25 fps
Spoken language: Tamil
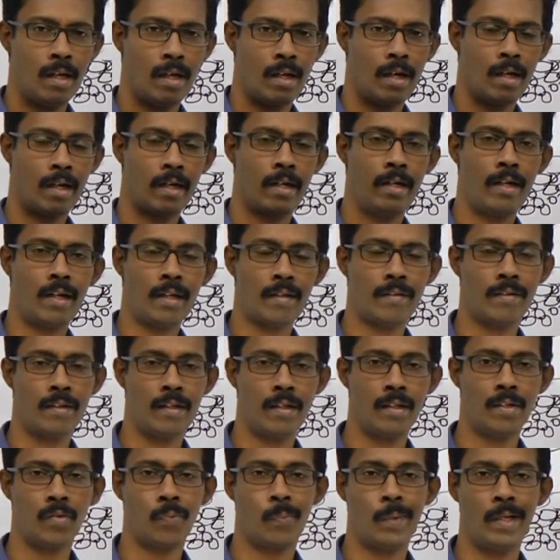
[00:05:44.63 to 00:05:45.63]
அங்கே இன்டர்
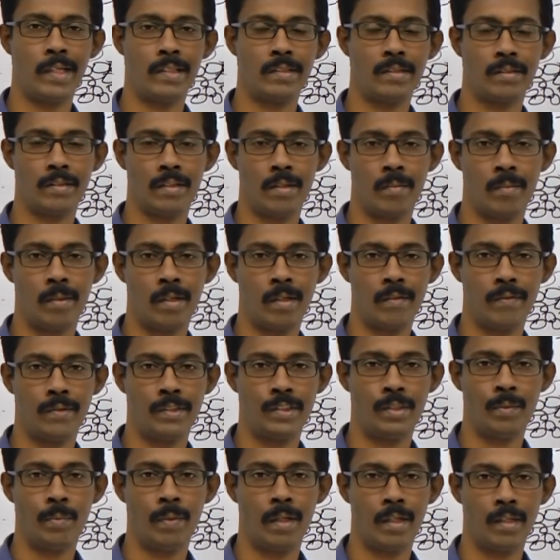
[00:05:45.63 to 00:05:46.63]
செல்லுலர் ஸ்பேசஸ் நமக்கு
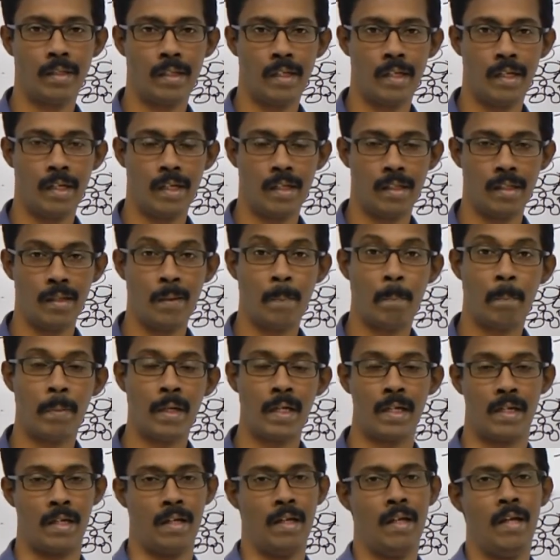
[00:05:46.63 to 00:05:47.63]
விசிபிளாக தெரியாது
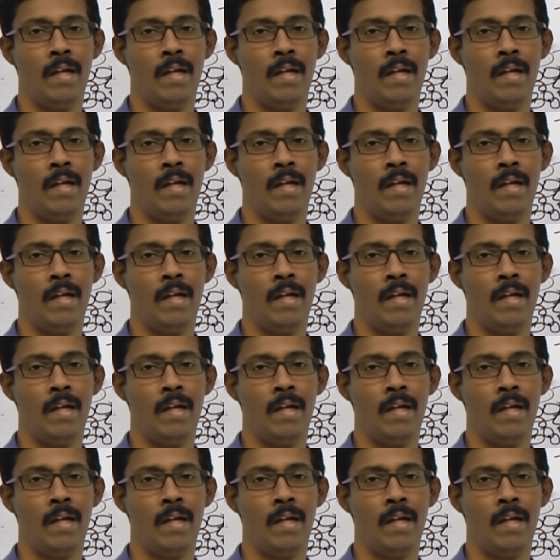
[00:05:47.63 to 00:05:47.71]
பட்